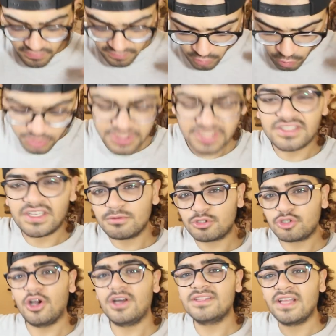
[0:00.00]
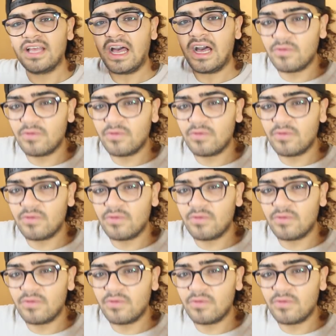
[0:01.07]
ve o sistem şu anda